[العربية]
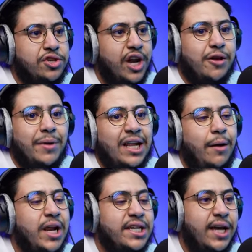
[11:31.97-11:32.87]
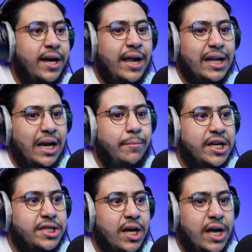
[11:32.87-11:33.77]
ها ايش رايكم اطلع بلكس يا عيال اطلع
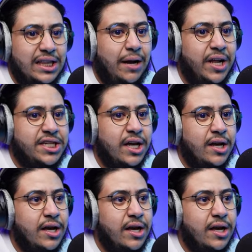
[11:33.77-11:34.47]
بلكس اطلع بلكس